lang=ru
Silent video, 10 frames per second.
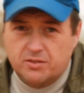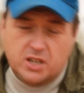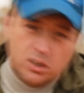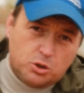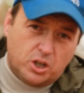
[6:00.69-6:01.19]
В
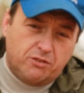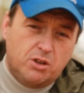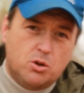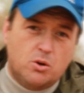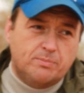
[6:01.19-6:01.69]
следующих
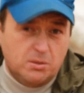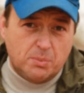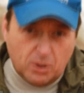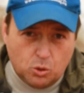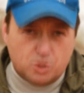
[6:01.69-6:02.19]
видео
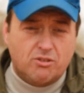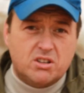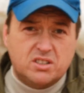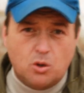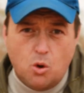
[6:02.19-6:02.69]
мы продолжим
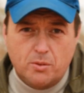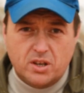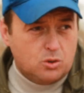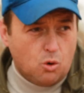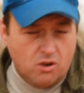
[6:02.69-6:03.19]
вас
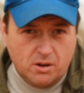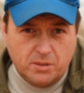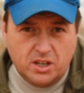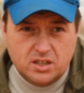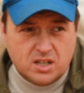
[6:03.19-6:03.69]
знакомить с
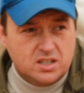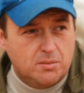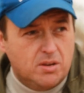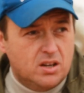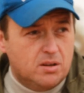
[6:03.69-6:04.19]
кровельными
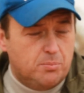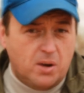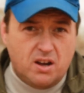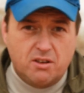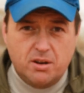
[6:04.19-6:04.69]
хитростями,
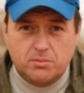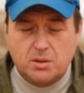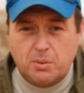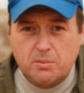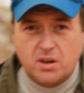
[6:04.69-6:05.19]

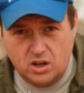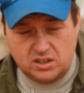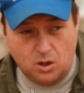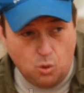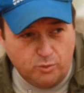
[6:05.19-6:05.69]
поговорим, например,
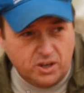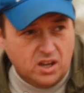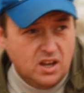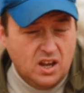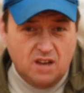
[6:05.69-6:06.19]
о страховке.